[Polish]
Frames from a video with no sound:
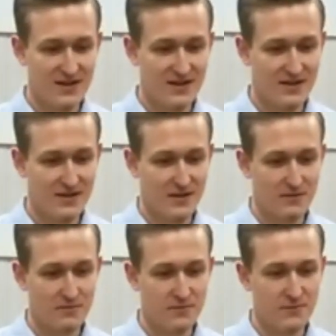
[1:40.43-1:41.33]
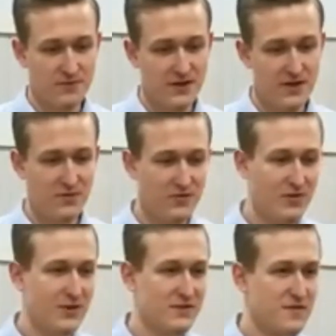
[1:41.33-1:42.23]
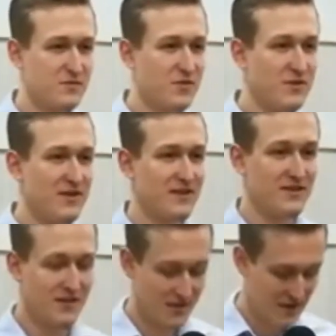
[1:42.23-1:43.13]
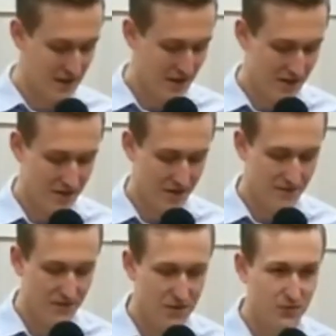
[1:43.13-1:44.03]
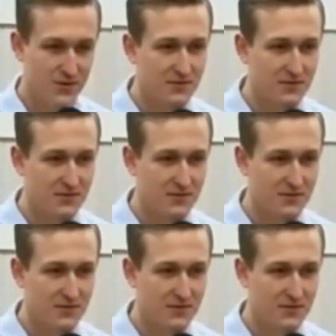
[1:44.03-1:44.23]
y, wszem i wobec wspominany wirus.